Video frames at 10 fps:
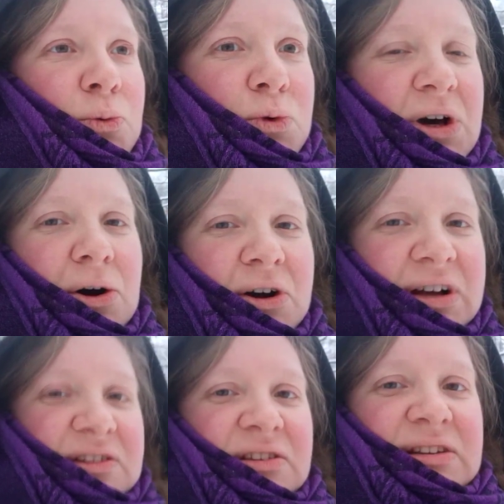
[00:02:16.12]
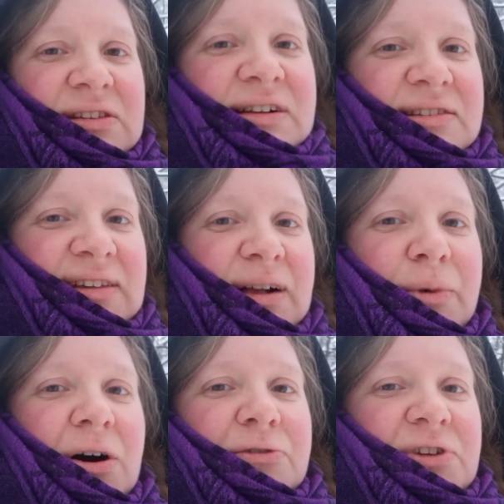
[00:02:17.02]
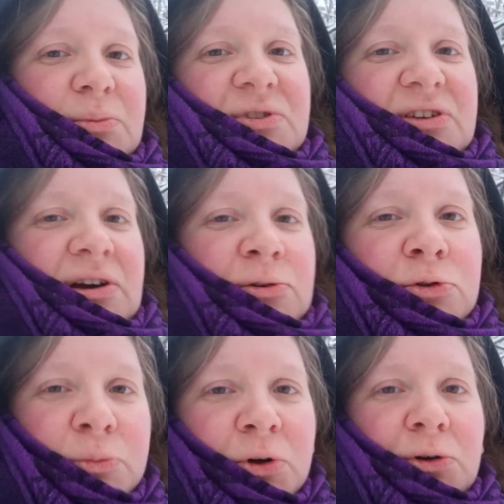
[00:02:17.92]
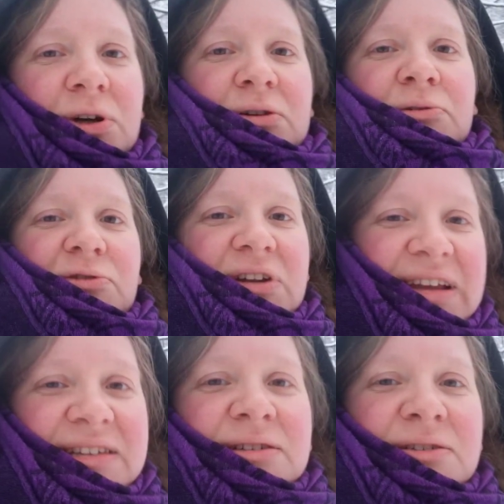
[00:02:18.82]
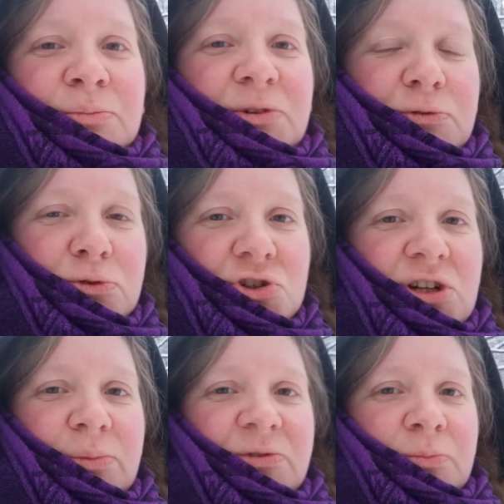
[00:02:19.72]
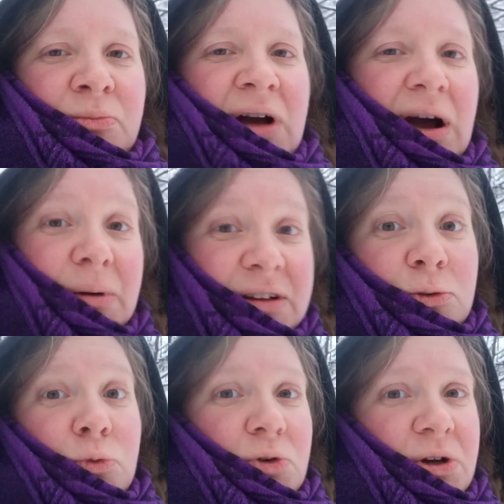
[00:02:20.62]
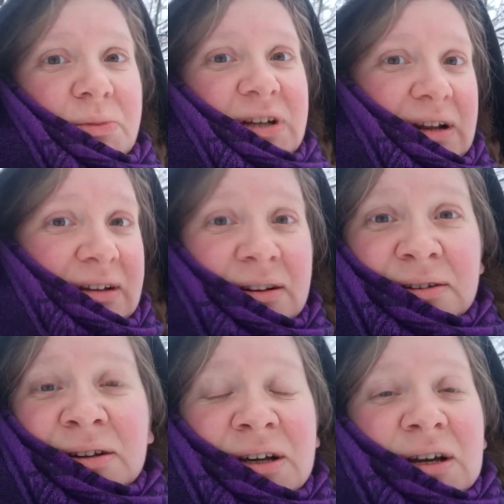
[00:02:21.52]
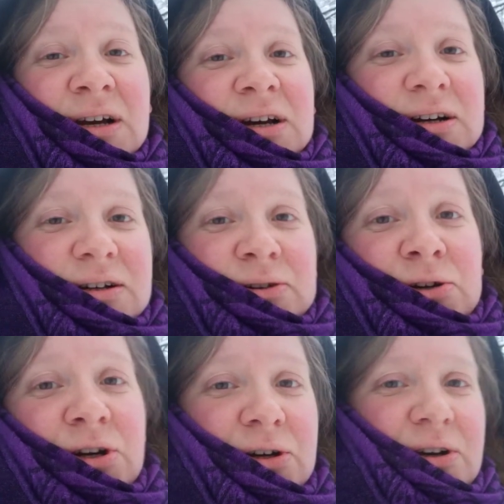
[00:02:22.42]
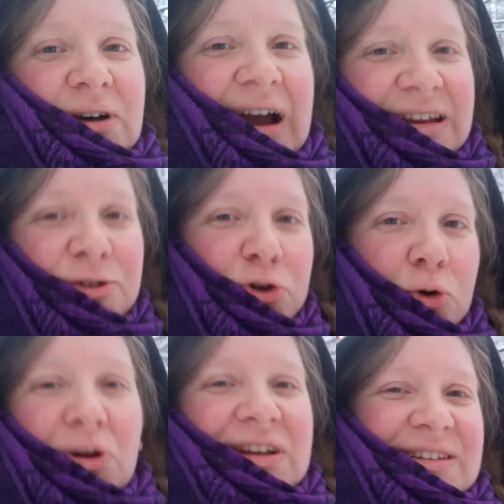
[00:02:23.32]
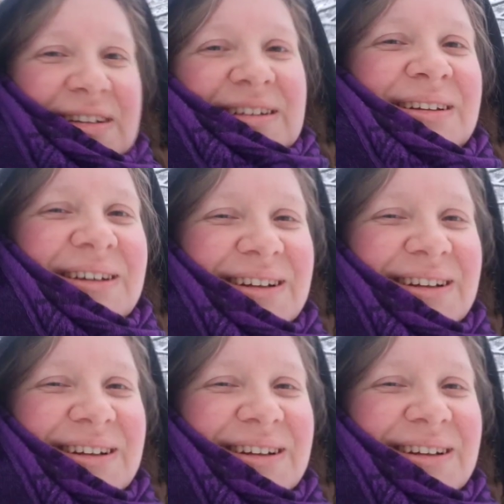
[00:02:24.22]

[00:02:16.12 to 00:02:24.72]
oder auch ganz gezielt selber auf einer bisher unberührten Fläche mit Fußstapfen arbeiten oder mit anderen äh, eindrücklichen